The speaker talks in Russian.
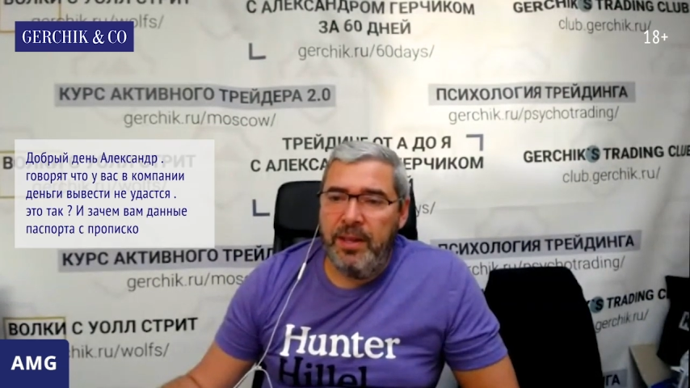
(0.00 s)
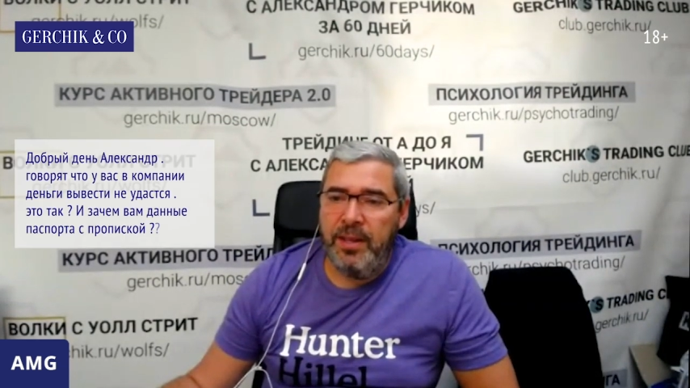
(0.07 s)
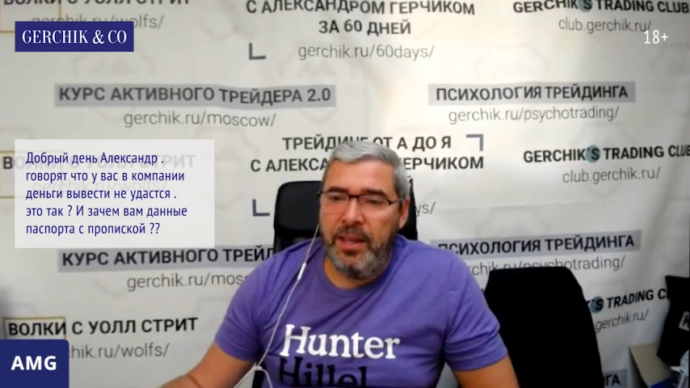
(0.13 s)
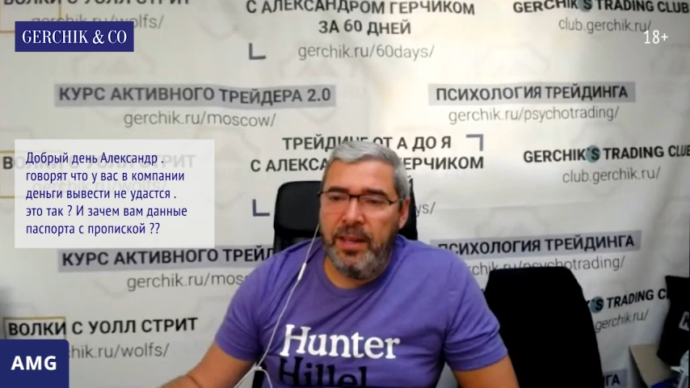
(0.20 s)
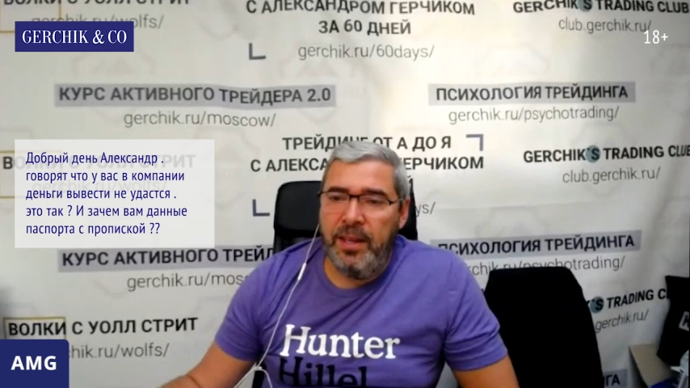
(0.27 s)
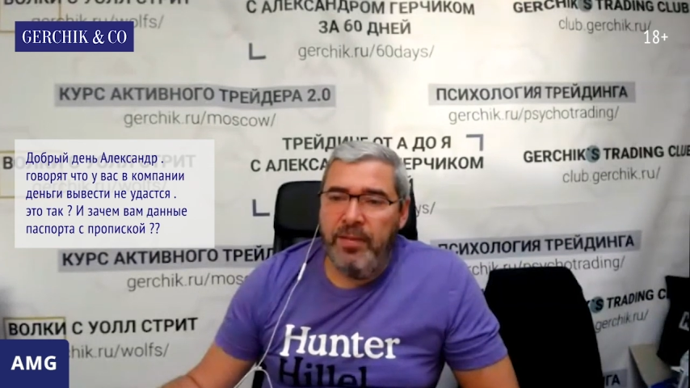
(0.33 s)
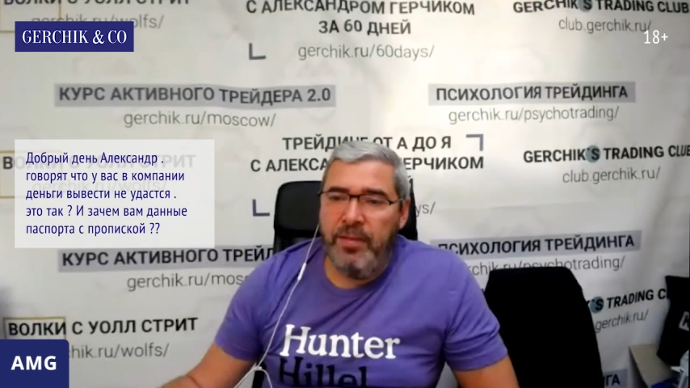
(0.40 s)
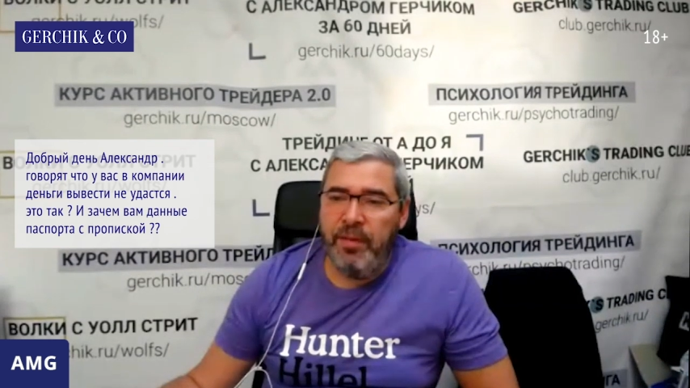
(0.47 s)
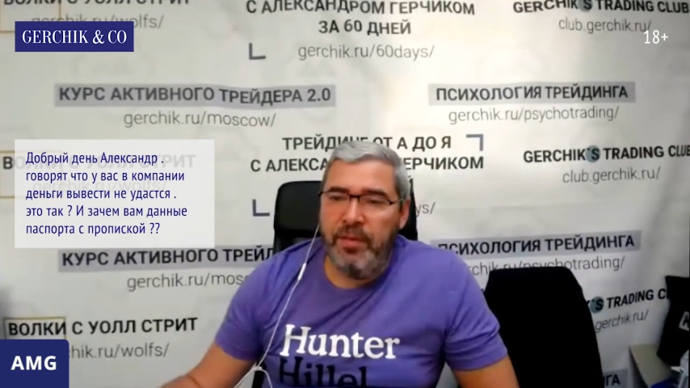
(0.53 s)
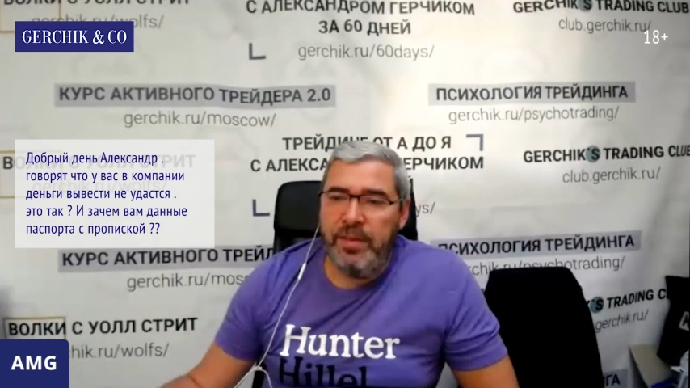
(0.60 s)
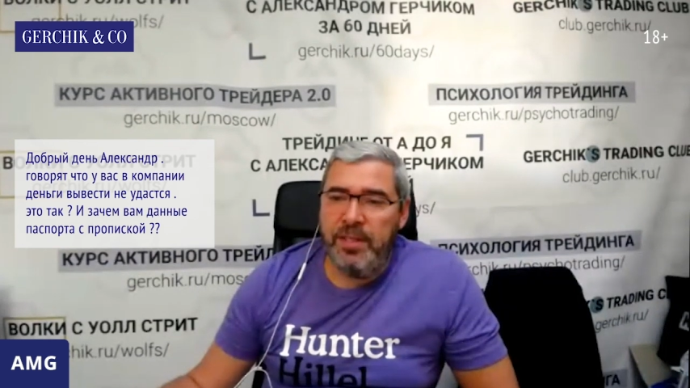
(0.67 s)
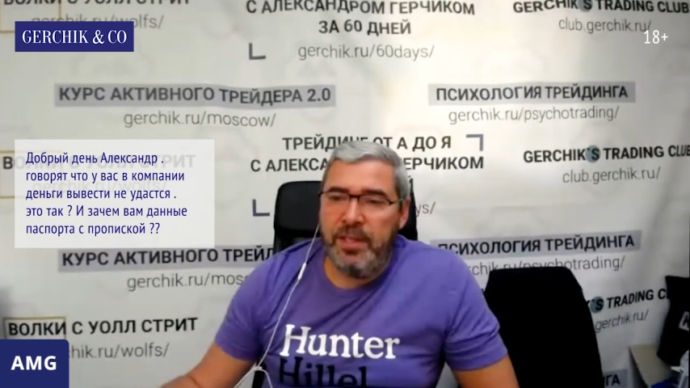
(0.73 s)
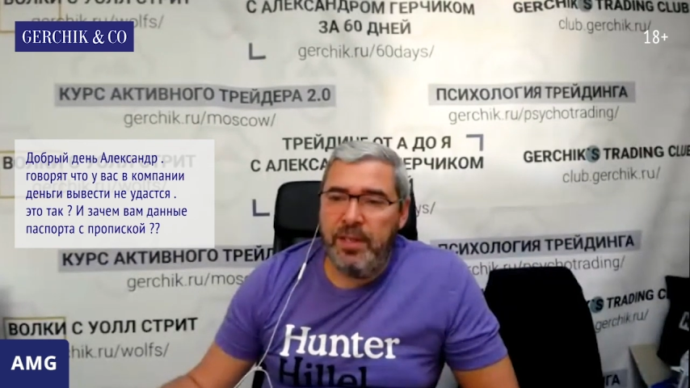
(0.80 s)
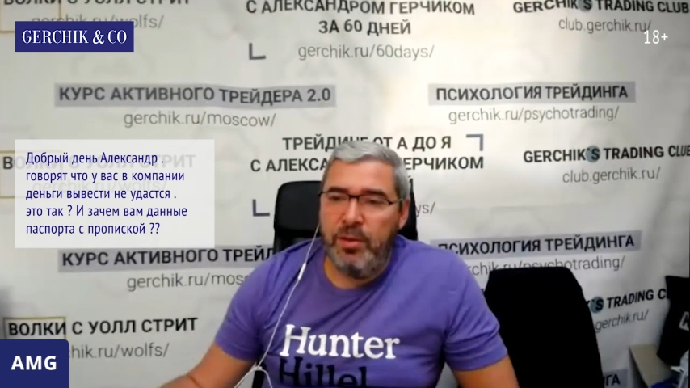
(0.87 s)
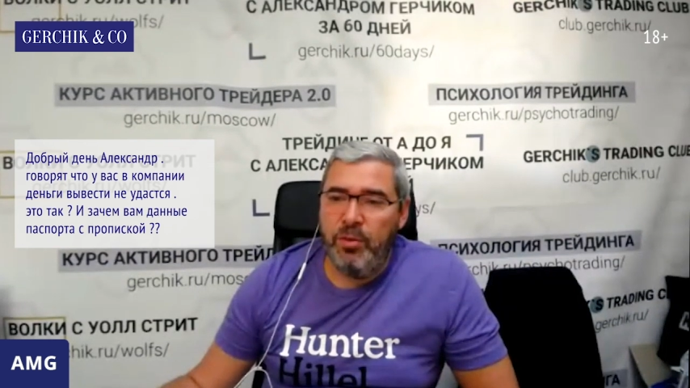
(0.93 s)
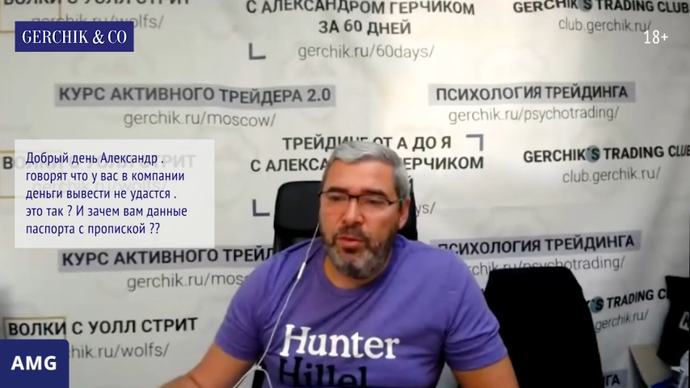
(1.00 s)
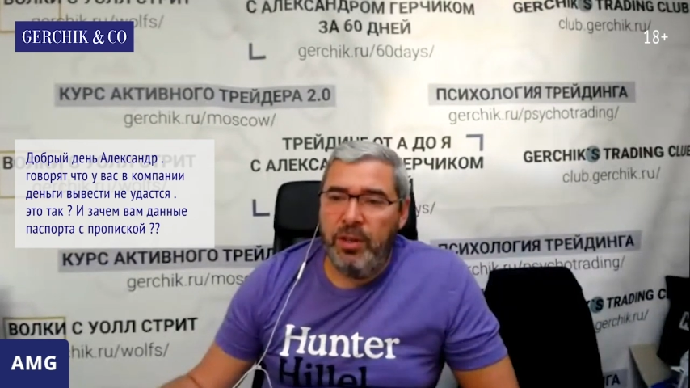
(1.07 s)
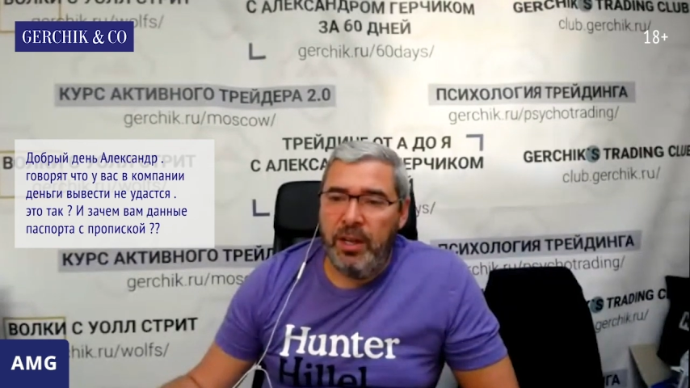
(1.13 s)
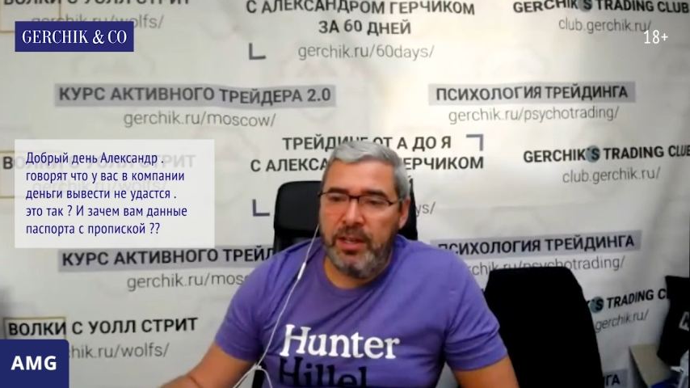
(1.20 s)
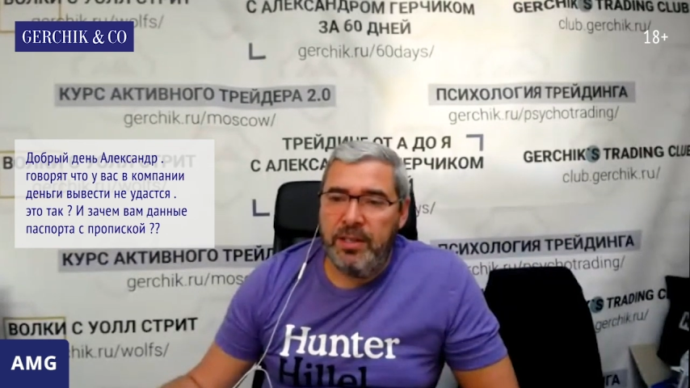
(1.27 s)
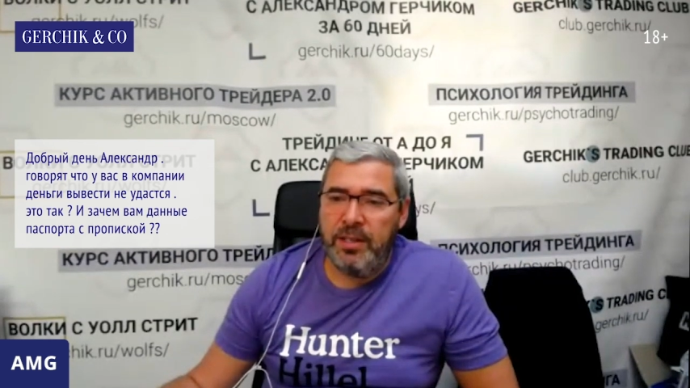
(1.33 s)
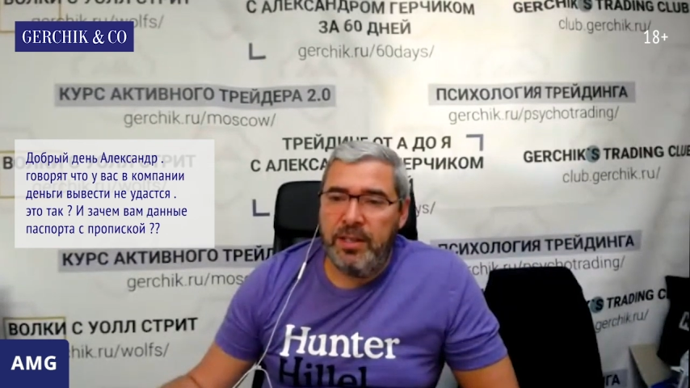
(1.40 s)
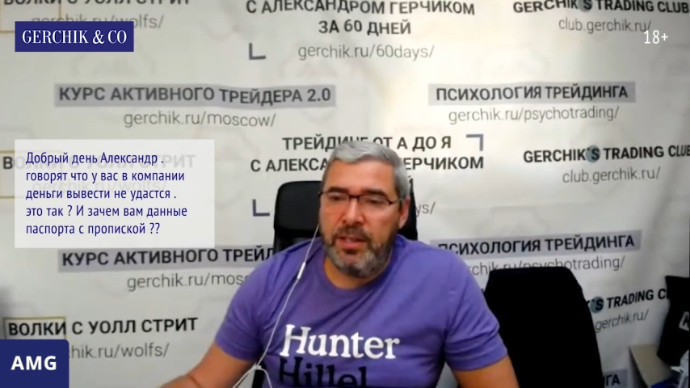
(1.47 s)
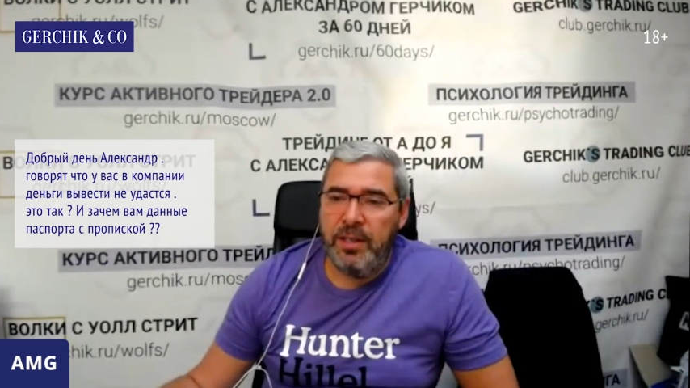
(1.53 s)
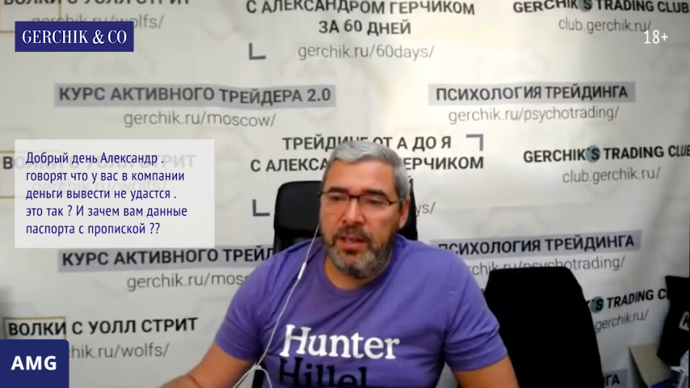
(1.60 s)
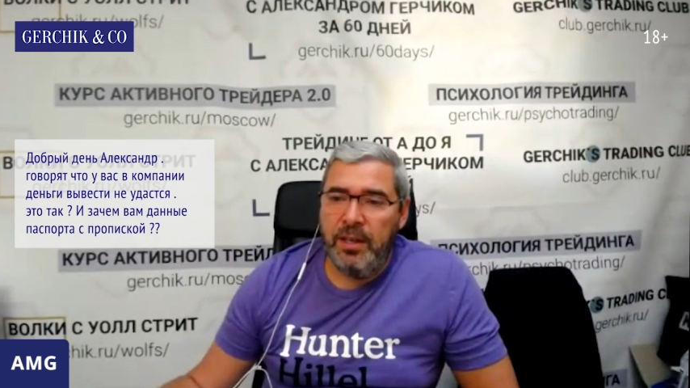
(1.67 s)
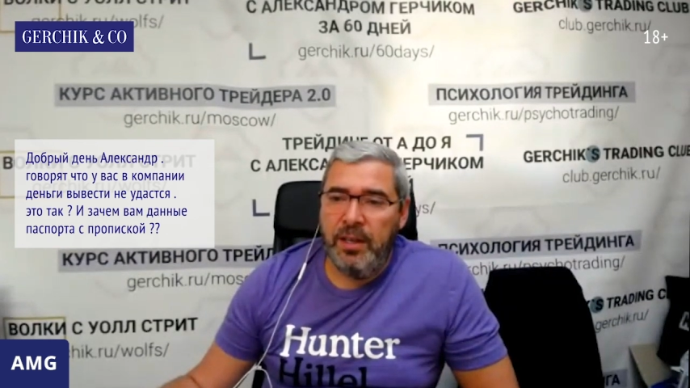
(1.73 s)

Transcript: деньги вывести не удастся.